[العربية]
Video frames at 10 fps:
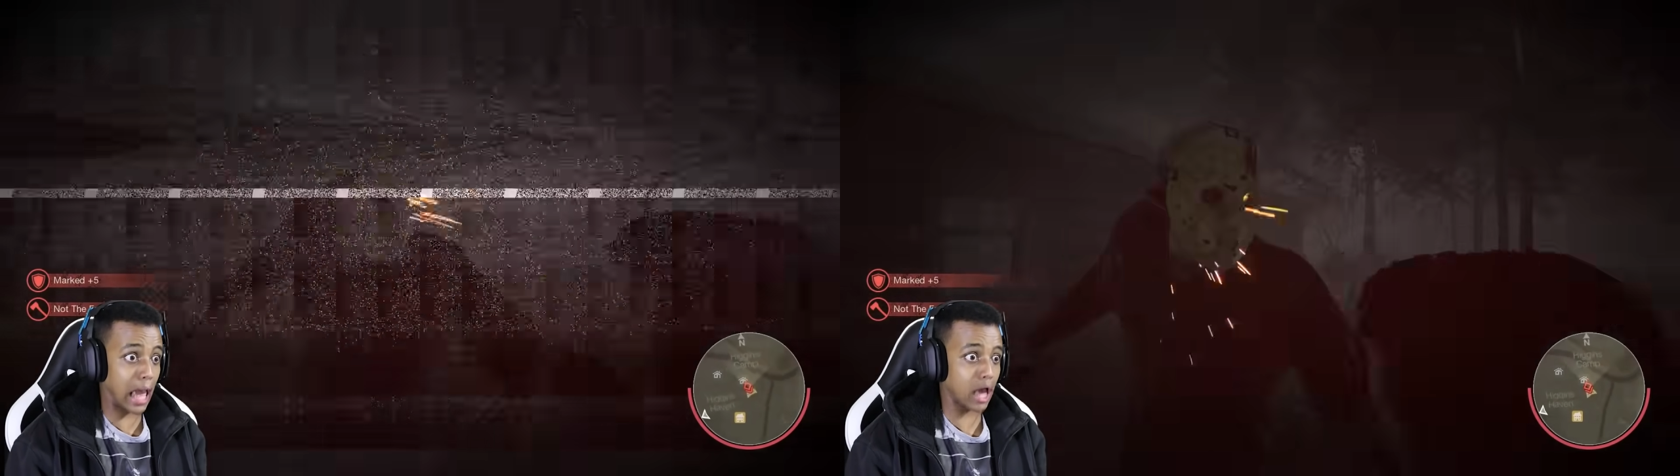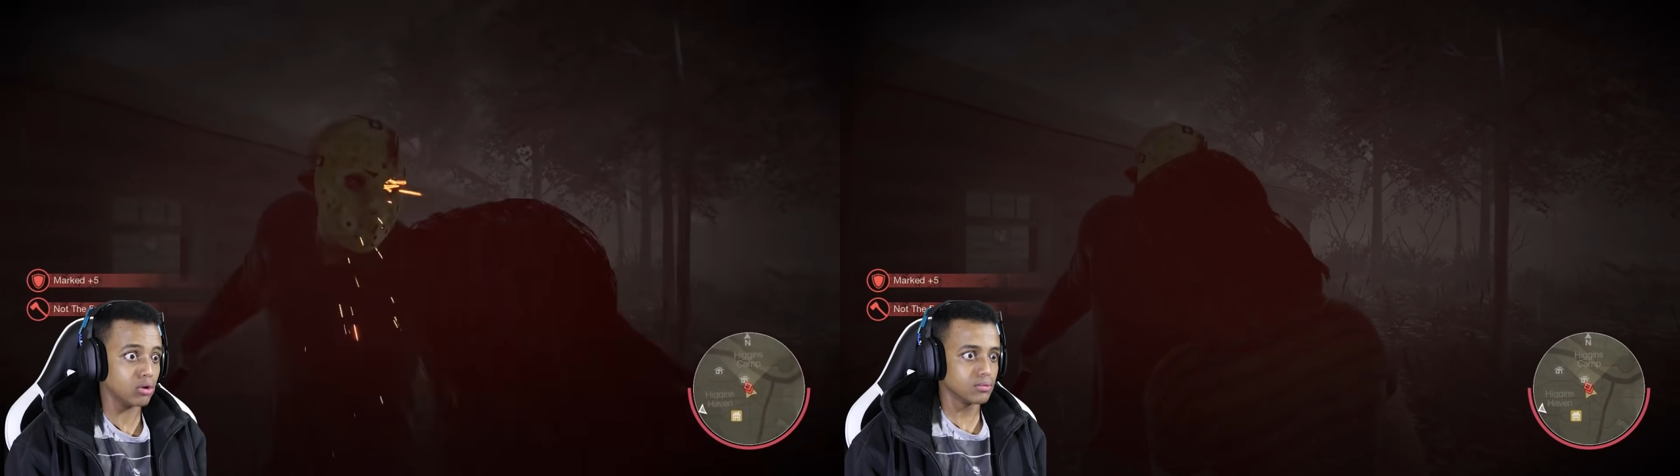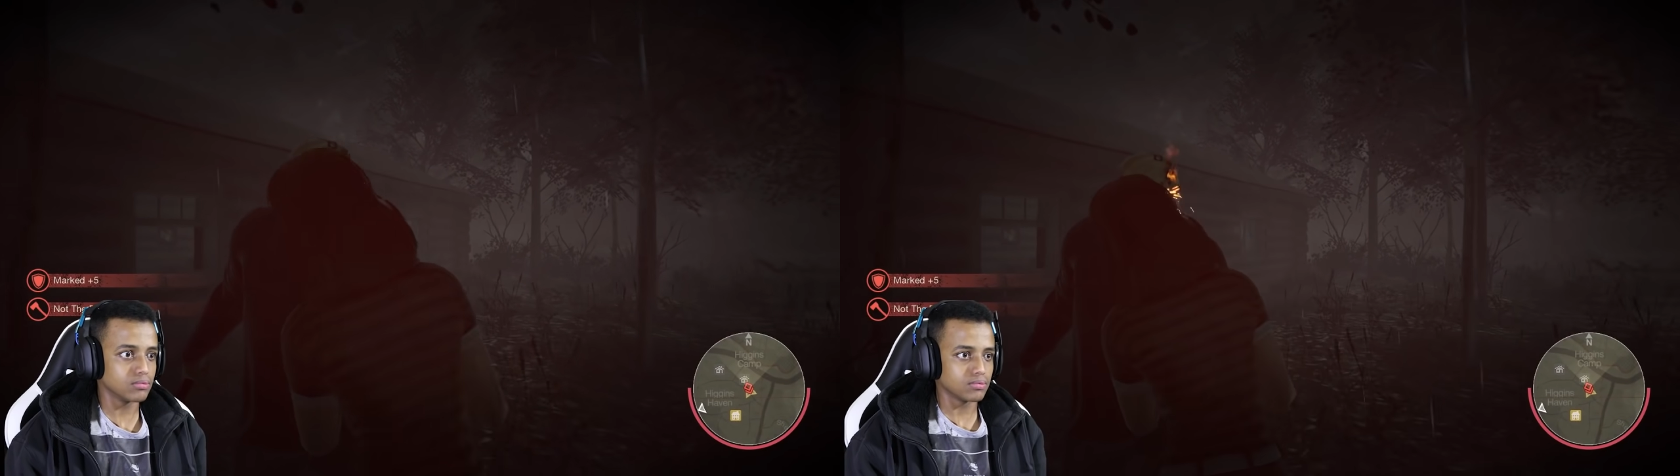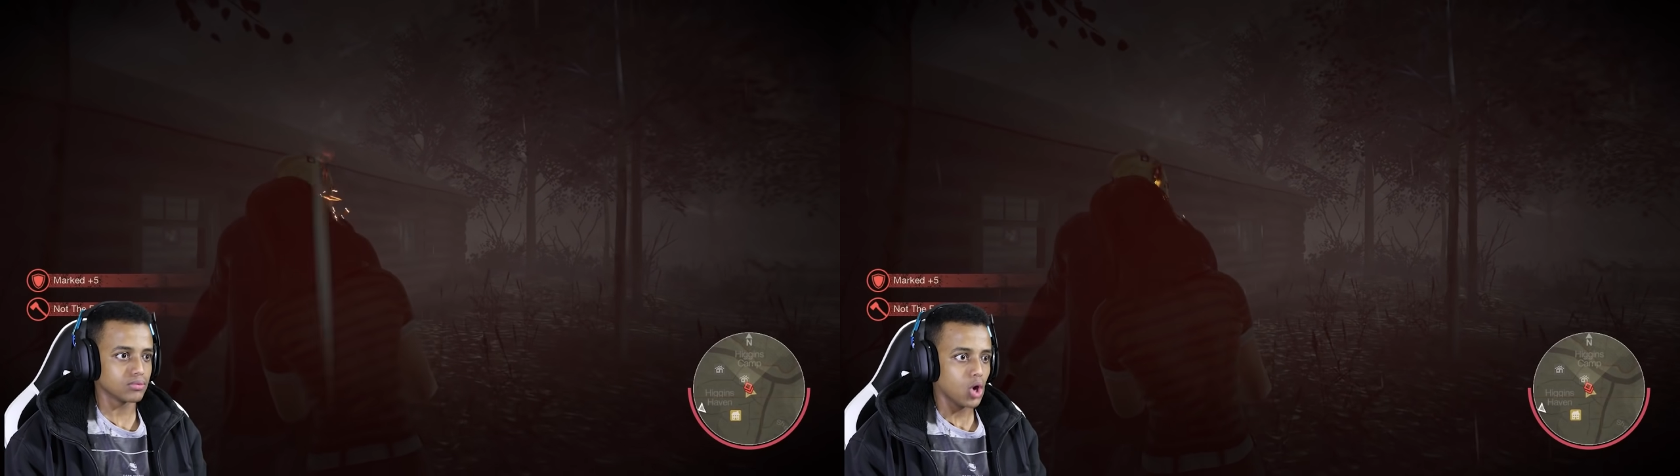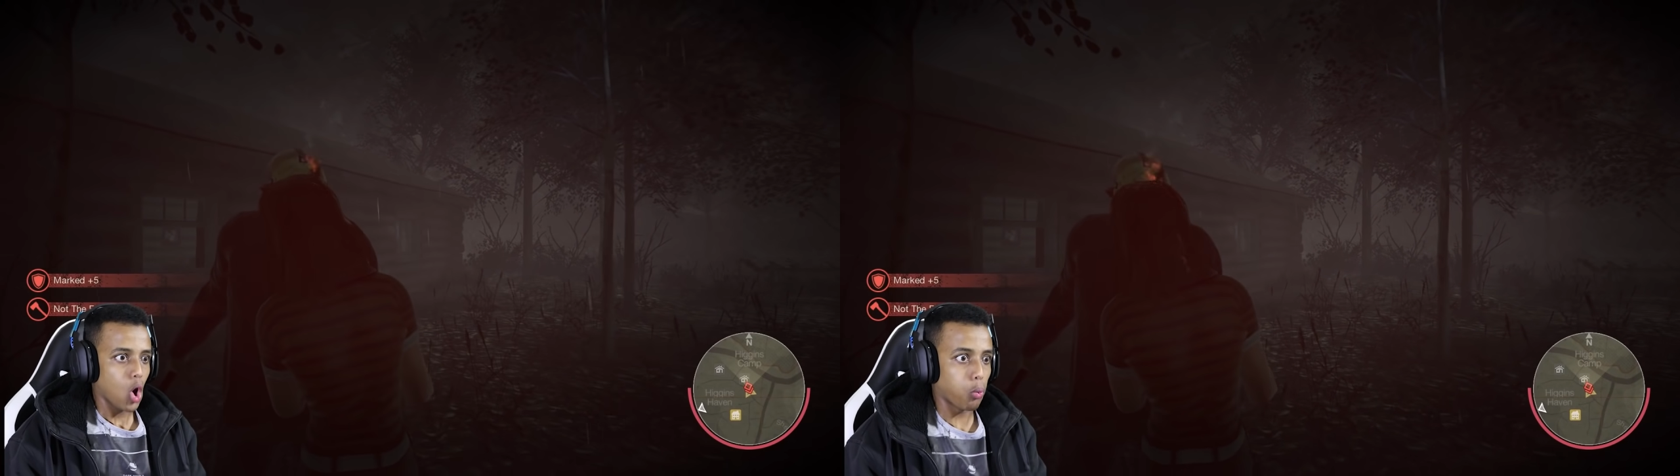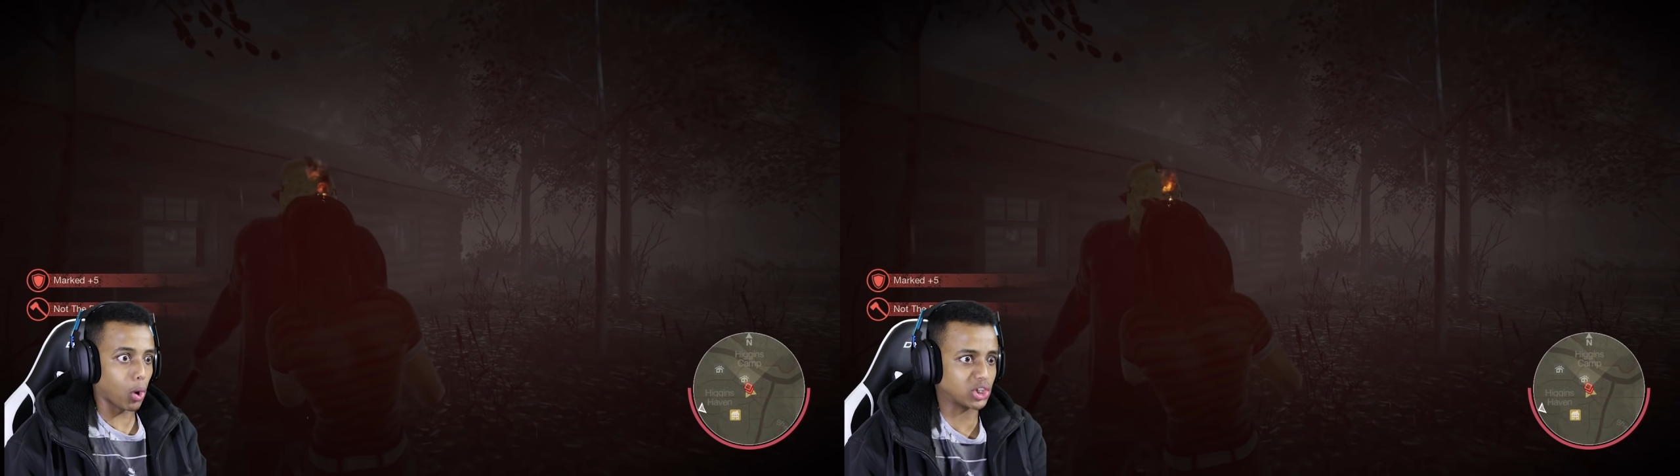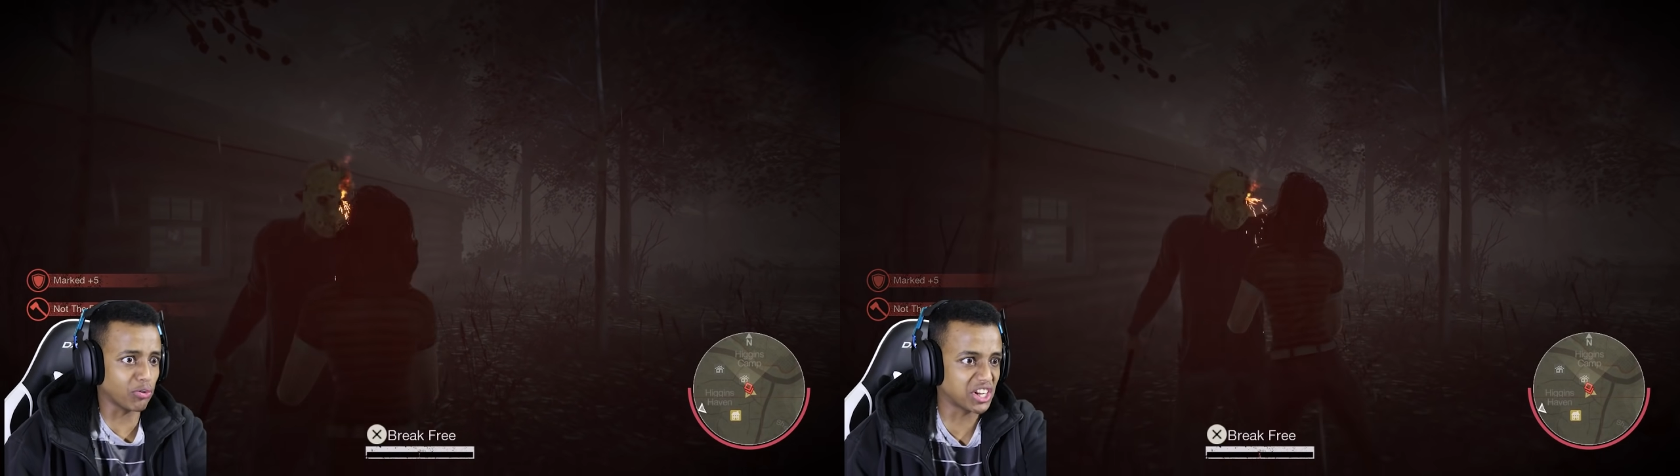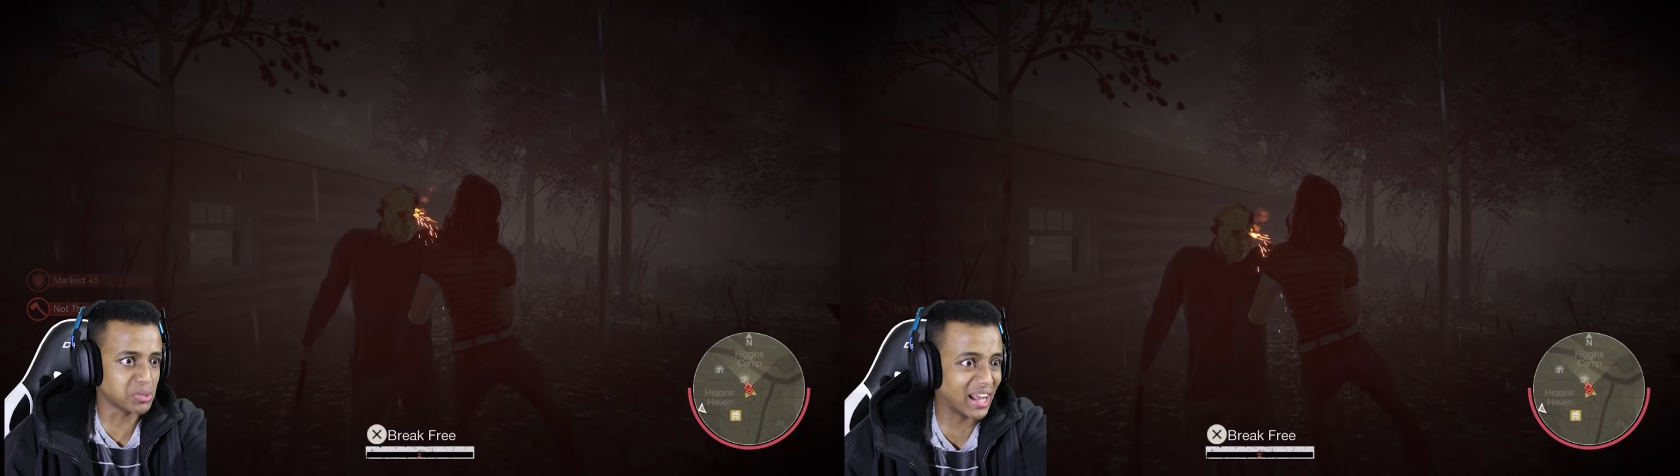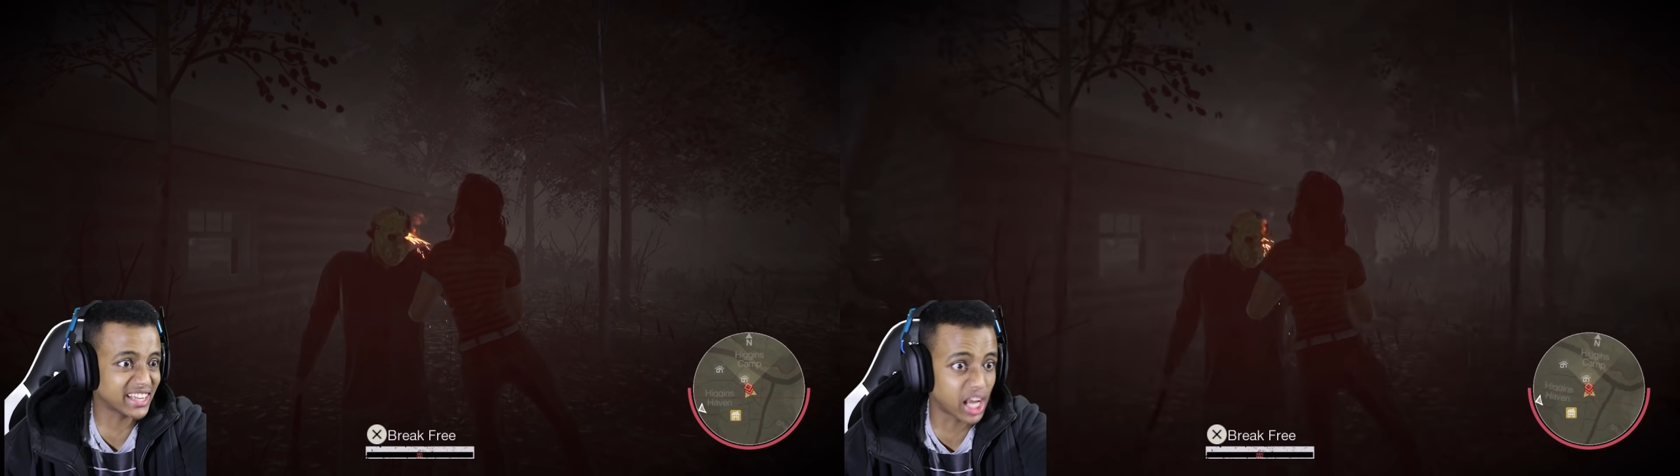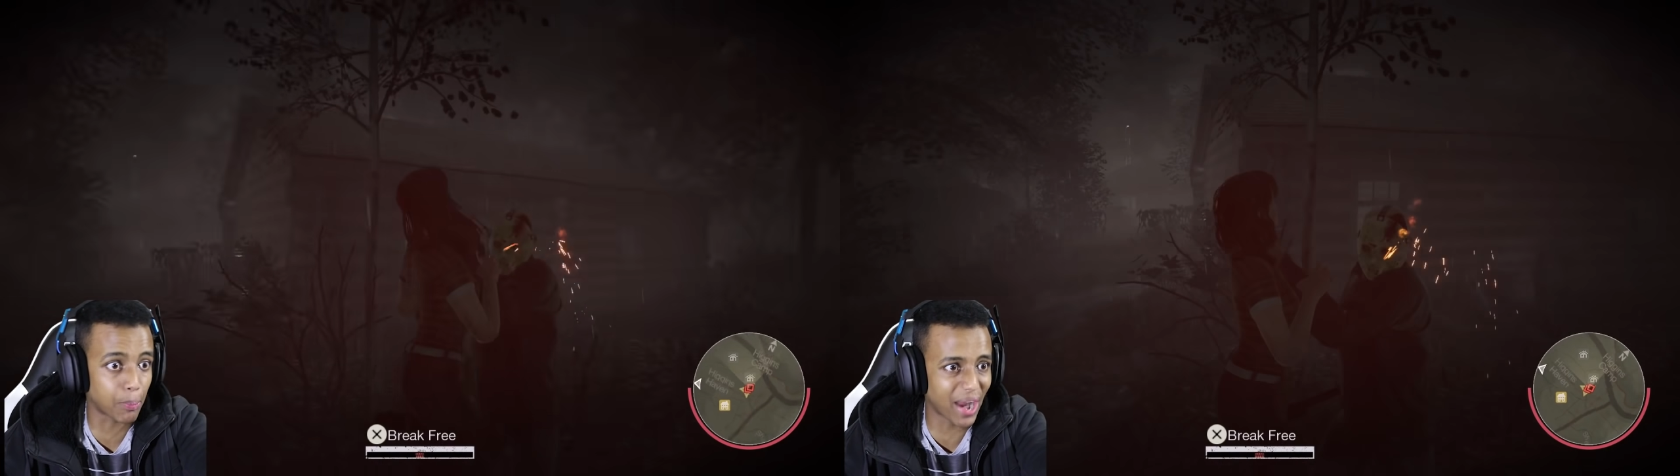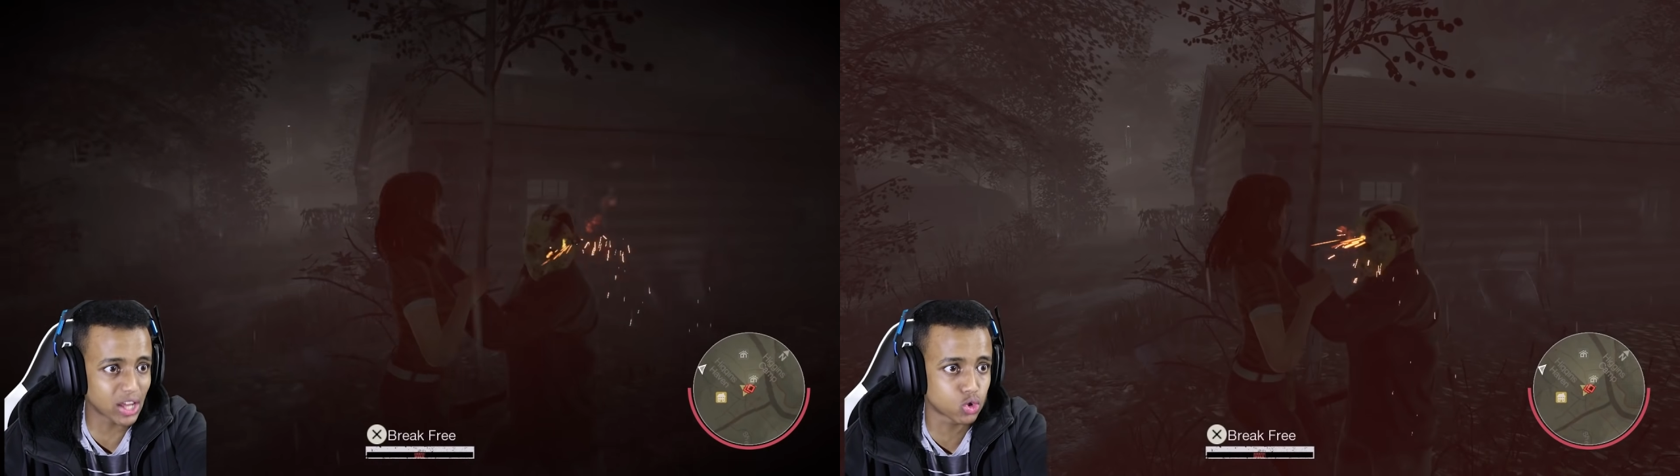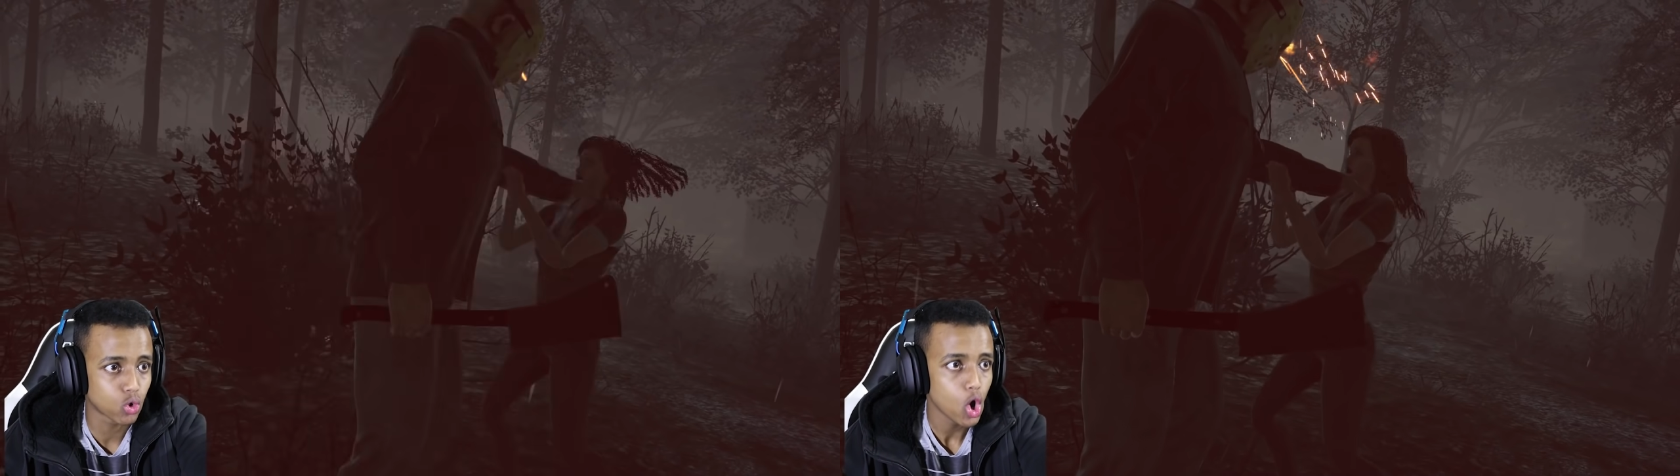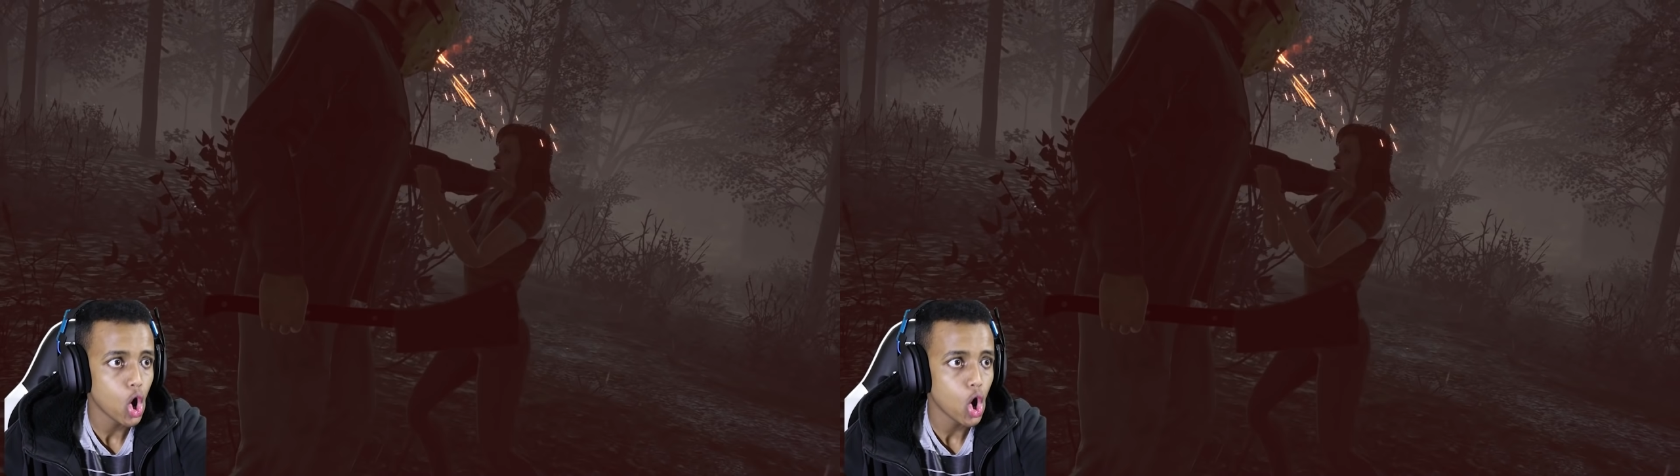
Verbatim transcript: لا لا شوف يا جماعه طلقه براسه